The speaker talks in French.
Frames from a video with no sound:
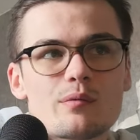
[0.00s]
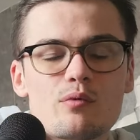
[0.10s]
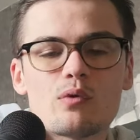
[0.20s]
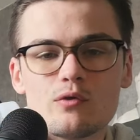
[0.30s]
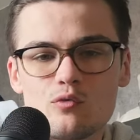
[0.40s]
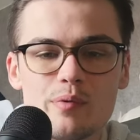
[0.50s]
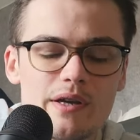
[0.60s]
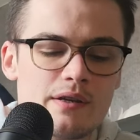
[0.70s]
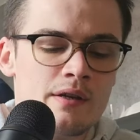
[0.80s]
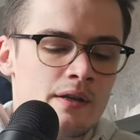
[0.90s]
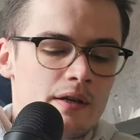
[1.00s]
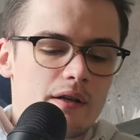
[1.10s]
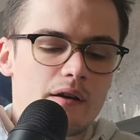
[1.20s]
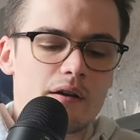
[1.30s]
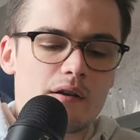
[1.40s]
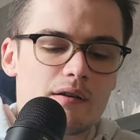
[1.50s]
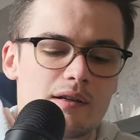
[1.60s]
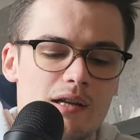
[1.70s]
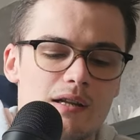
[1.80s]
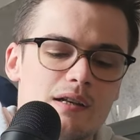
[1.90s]
Tu sais pourquoi tu payes.
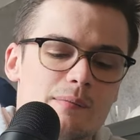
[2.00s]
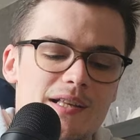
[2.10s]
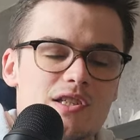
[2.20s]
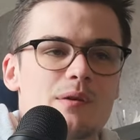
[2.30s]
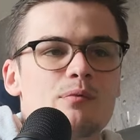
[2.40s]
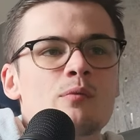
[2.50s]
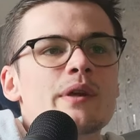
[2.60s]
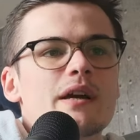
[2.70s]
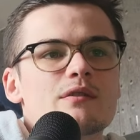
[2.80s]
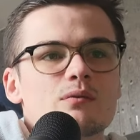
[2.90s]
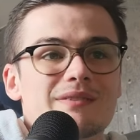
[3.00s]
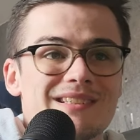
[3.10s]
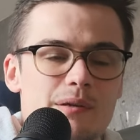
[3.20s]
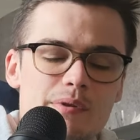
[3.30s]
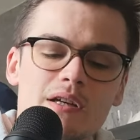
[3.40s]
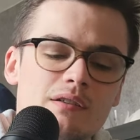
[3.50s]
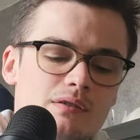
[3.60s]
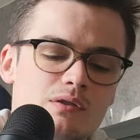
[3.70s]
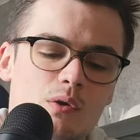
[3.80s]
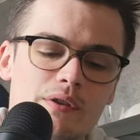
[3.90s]
Euh, les, matières premières sont très
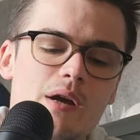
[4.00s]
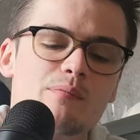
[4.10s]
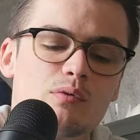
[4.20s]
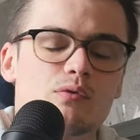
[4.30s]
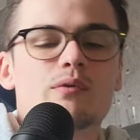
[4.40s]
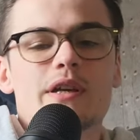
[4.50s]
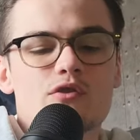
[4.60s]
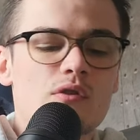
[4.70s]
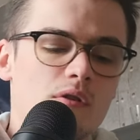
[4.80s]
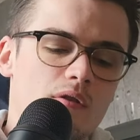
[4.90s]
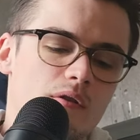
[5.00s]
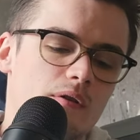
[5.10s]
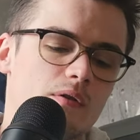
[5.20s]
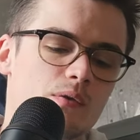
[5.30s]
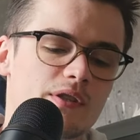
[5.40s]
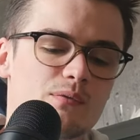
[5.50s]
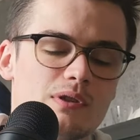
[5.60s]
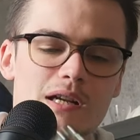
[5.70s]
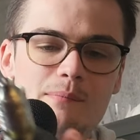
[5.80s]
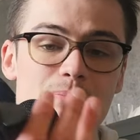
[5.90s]
bien. T'en as pour ton argent euh, au
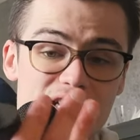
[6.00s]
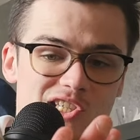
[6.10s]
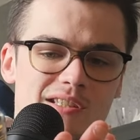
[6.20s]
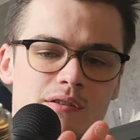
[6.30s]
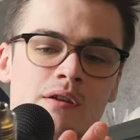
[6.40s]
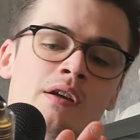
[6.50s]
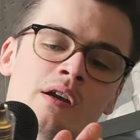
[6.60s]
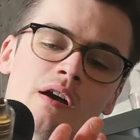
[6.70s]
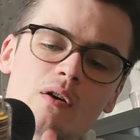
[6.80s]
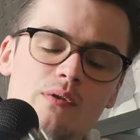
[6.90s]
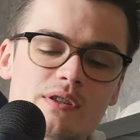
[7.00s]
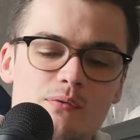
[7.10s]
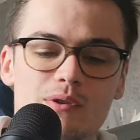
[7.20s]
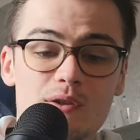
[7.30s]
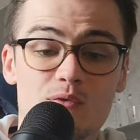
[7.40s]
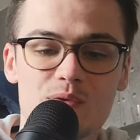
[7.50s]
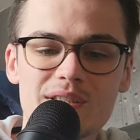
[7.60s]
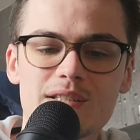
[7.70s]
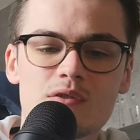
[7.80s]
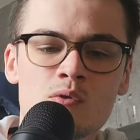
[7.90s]
niveau de la machine, au niveau des
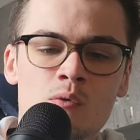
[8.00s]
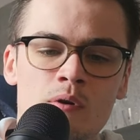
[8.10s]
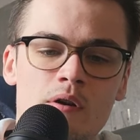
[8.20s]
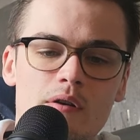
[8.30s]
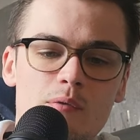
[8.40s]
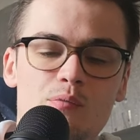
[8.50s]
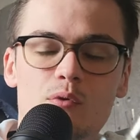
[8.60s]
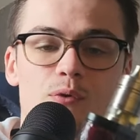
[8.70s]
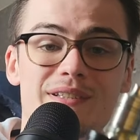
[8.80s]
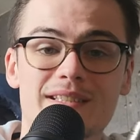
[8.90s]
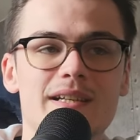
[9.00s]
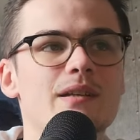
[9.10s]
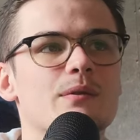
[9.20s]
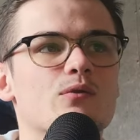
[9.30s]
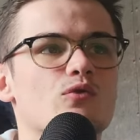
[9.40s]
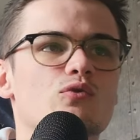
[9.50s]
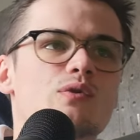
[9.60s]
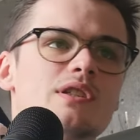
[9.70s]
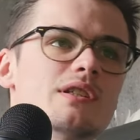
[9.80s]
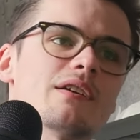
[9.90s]
finitions pour le design. ce
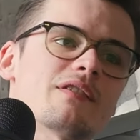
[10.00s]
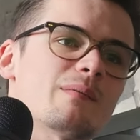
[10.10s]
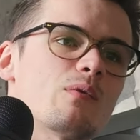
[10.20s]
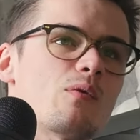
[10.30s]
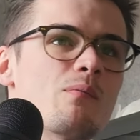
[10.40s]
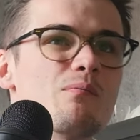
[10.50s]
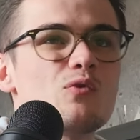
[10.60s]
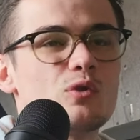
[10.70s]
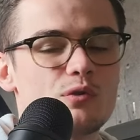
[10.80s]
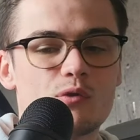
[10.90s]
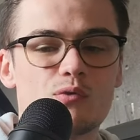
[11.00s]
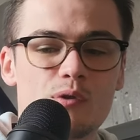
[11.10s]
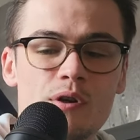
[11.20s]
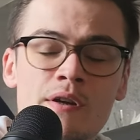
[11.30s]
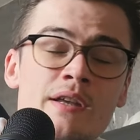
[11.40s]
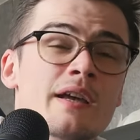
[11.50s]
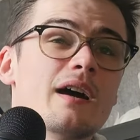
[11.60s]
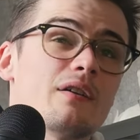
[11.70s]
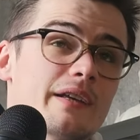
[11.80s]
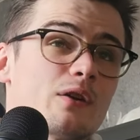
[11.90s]
que je te dis, il y a vraiment moult couleurs.
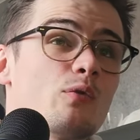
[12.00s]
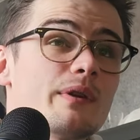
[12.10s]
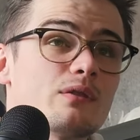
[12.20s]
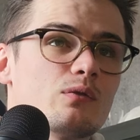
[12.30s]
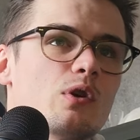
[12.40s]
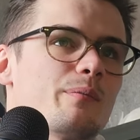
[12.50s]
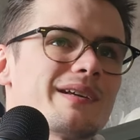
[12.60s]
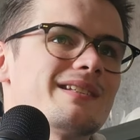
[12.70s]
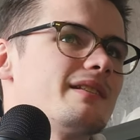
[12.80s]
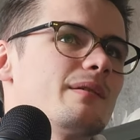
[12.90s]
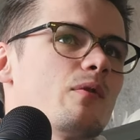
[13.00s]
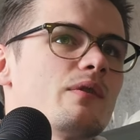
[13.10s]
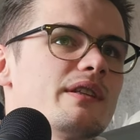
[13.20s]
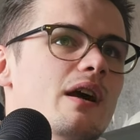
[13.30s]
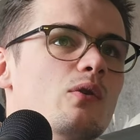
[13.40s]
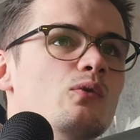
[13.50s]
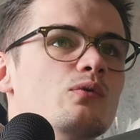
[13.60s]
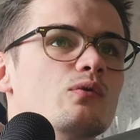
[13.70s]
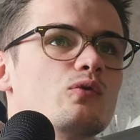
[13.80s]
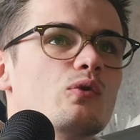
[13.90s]
Alors, il y a combien de couleurs précisément Il y a
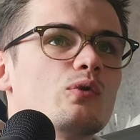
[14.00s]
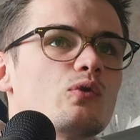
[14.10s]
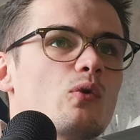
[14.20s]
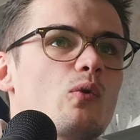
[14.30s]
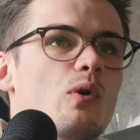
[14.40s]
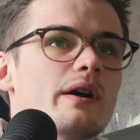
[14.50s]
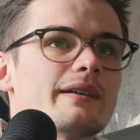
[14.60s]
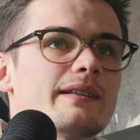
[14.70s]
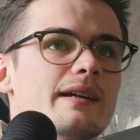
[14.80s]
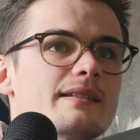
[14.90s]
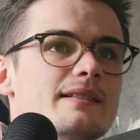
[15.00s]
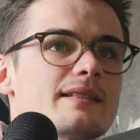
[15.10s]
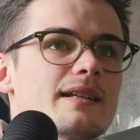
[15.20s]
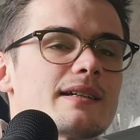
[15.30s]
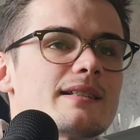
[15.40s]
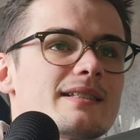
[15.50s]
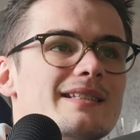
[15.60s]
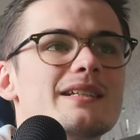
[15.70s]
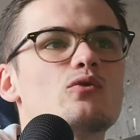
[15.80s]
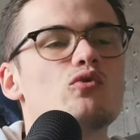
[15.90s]
une, deux, trois, quatre, cinq,
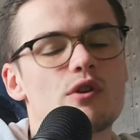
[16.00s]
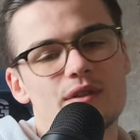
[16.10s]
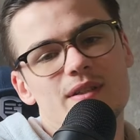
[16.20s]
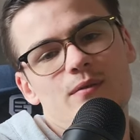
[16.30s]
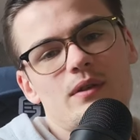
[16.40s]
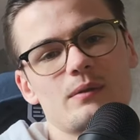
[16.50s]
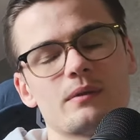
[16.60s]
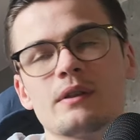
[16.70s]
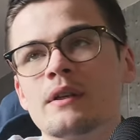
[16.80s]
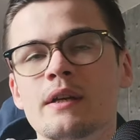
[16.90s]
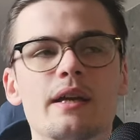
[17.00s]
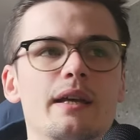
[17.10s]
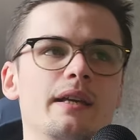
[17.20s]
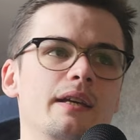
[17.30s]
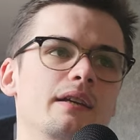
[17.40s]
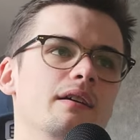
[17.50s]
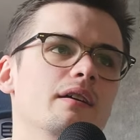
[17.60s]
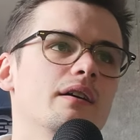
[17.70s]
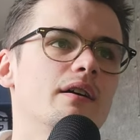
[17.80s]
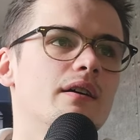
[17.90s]
six couleurs différentes.
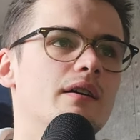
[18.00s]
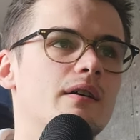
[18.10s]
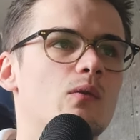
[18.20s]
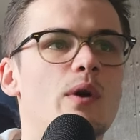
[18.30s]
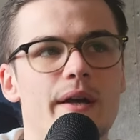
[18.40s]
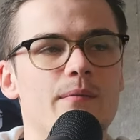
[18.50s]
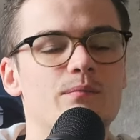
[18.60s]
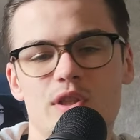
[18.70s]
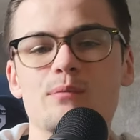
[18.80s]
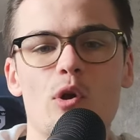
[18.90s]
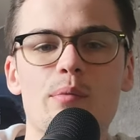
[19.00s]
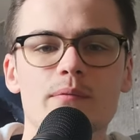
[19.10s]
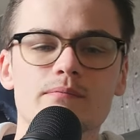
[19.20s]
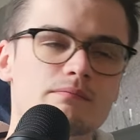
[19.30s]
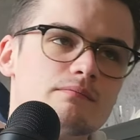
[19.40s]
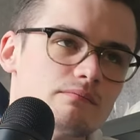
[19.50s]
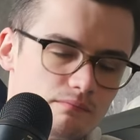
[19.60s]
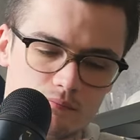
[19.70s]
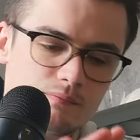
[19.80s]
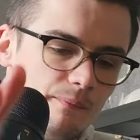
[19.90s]
Et euh, ouais, tip top.
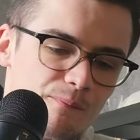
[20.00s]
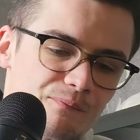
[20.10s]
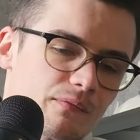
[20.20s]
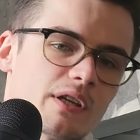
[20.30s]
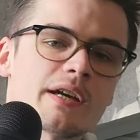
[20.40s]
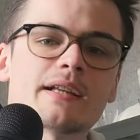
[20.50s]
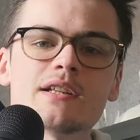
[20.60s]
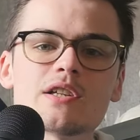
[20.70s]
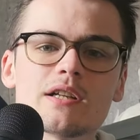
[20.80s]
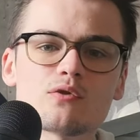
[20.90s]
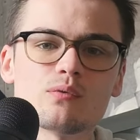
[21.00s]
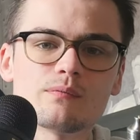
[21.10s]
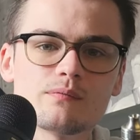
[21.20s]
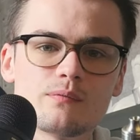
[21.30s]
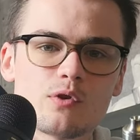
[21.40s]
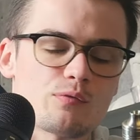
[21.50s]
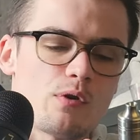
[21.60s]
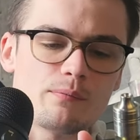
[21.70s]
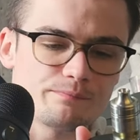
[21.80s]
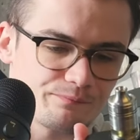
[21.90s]
Rien à dire là-dessus,
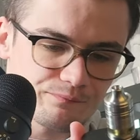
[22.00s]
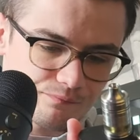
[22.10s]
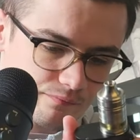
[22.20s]
franchement.